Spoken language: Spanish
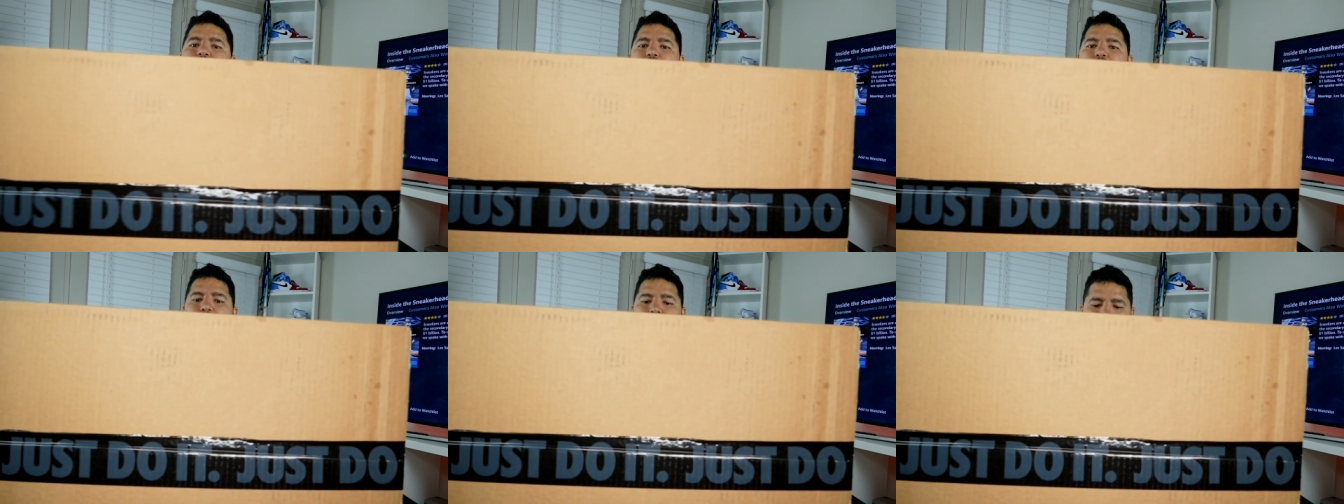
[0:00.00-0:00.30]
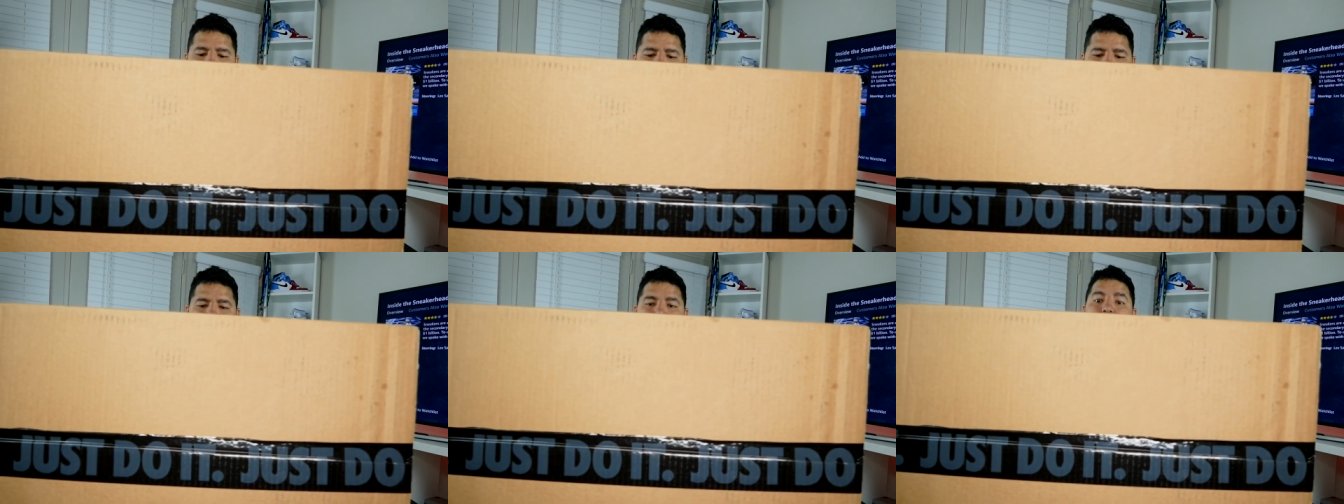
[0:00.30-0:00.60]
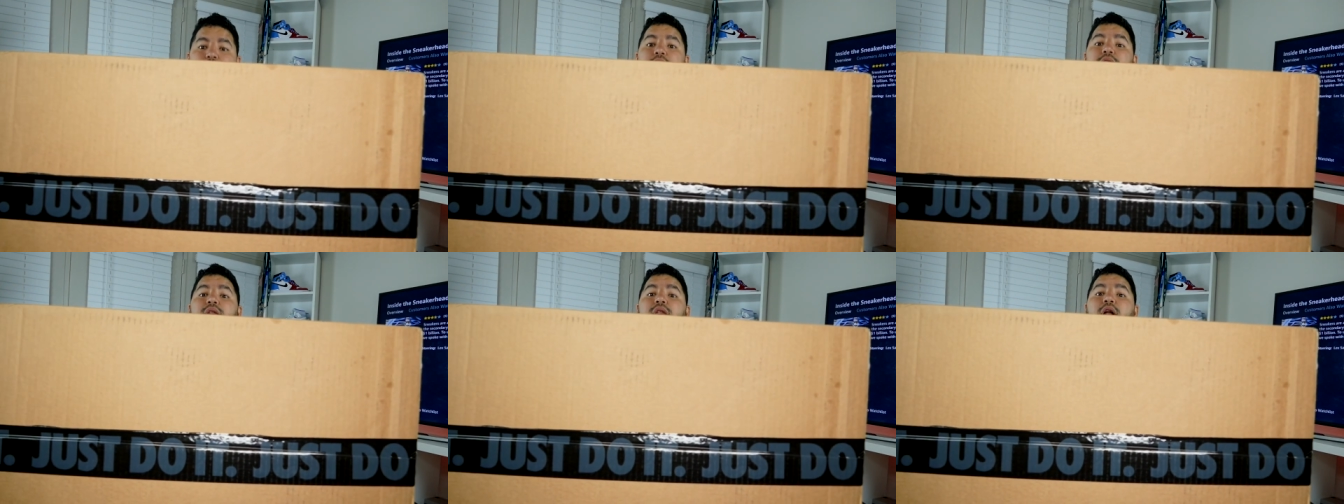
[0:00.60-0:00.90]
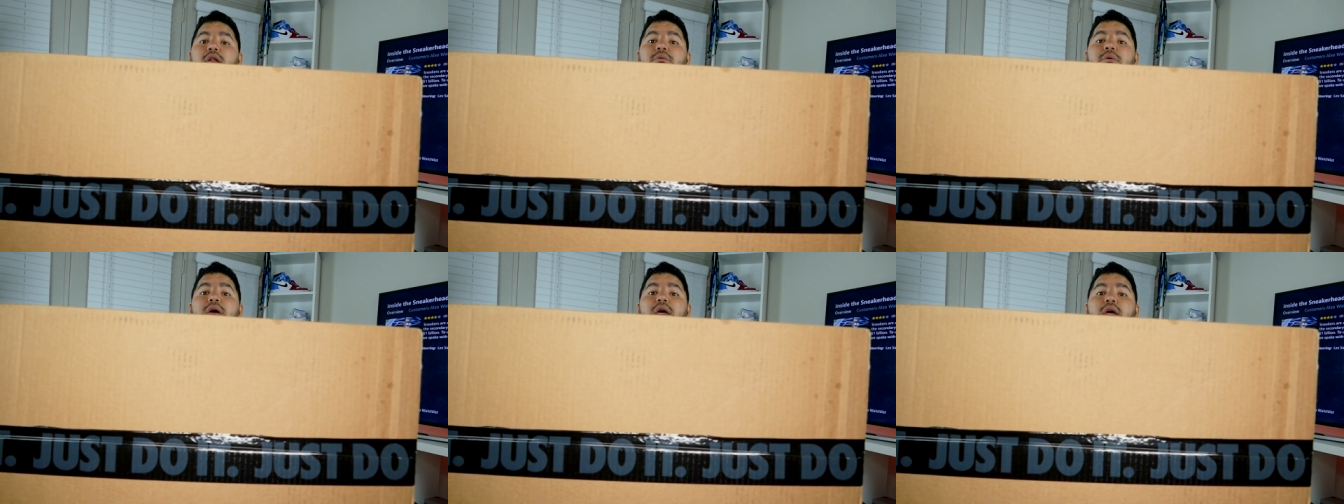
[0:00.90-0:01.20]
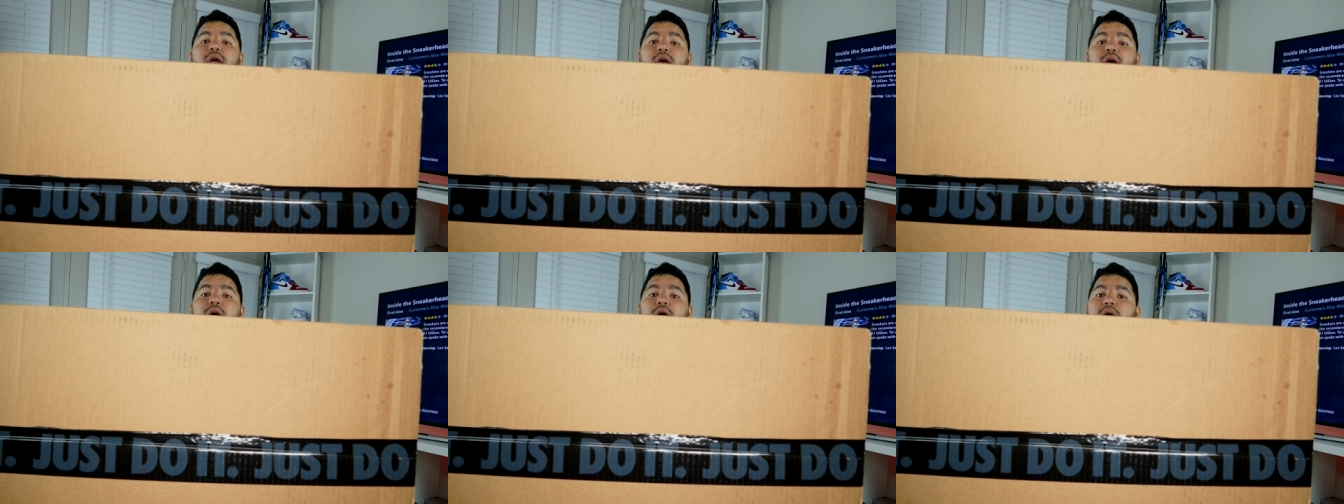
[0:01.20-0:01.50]
así tal
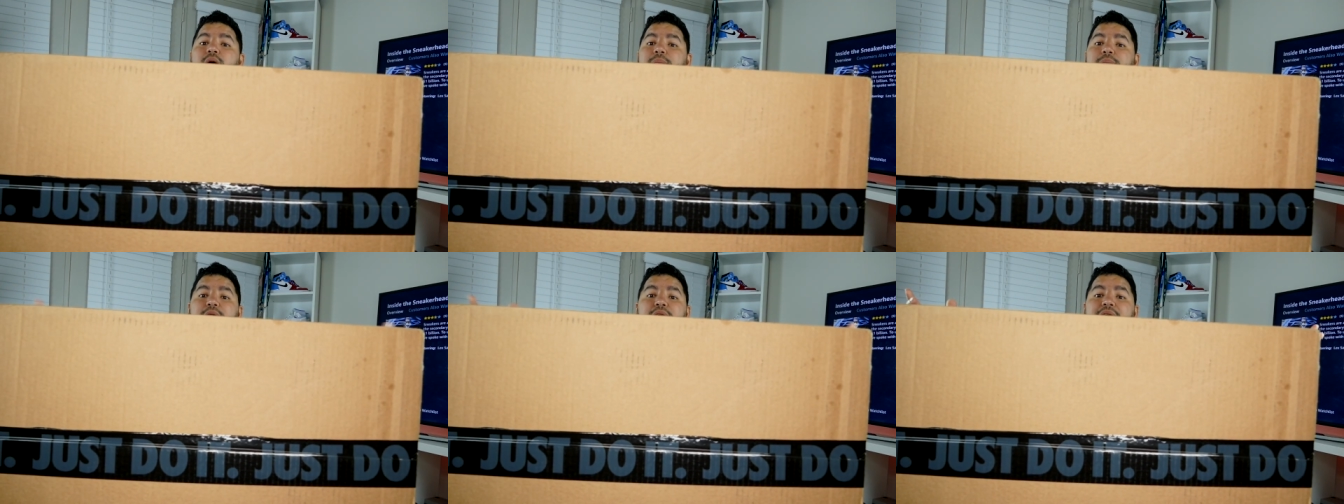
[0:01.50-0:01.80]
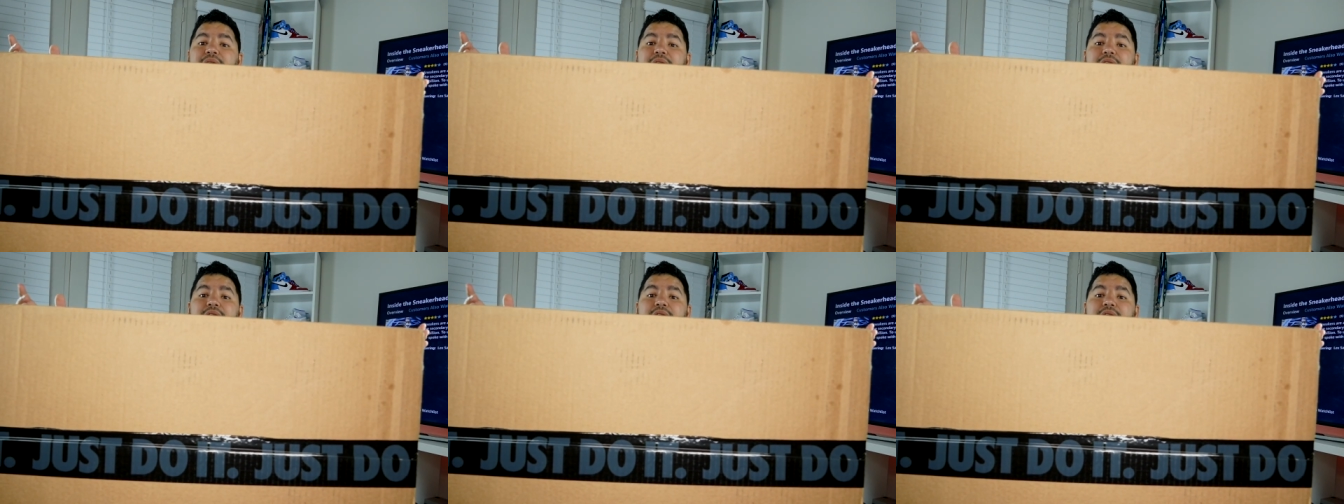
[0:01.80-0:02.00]
vez, pero es que es